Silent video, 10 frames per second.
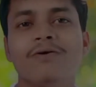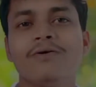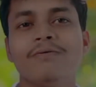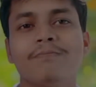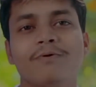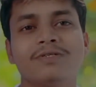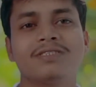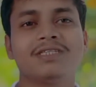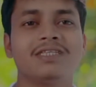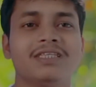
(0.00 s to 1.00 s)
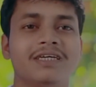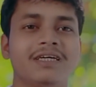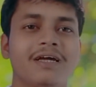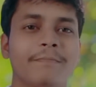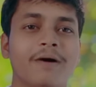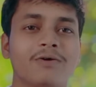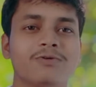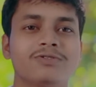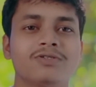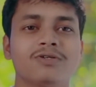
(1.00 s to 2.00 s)
পরিস্থিতিতে মানুষ
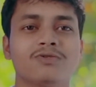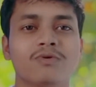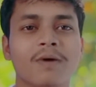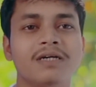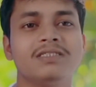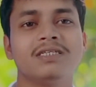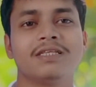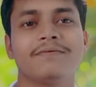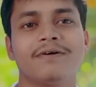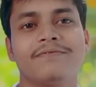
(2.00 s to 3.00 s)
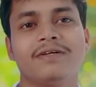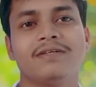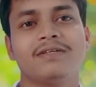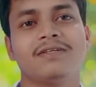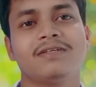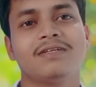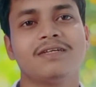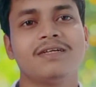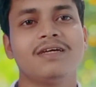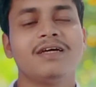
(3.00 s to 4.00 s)
তোমায় চিনতে পারবে
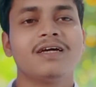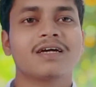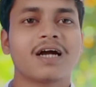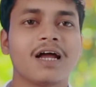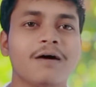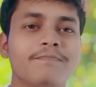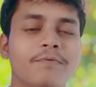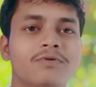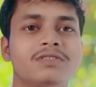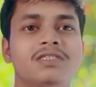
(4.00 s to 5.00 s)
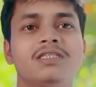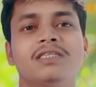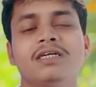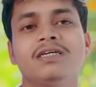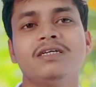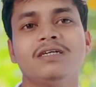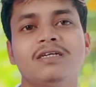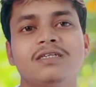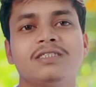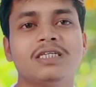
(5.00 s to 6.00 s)
খারাপ পরিস্থিতিতে
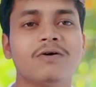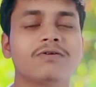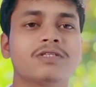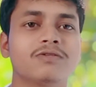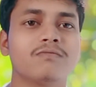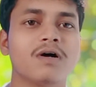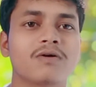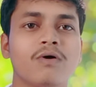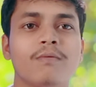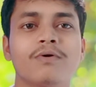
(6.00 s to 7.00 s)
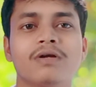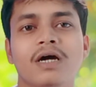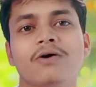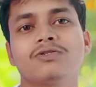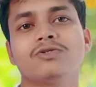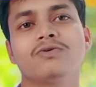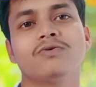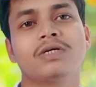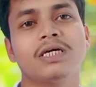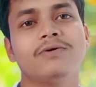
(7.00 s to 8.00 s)
সে অর্থে তোমার খবর নেওয়ার জন্য
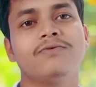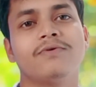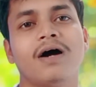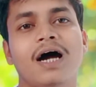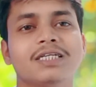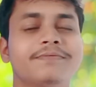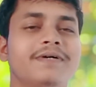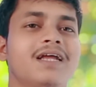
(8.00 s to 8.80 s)
কেউ আসবে না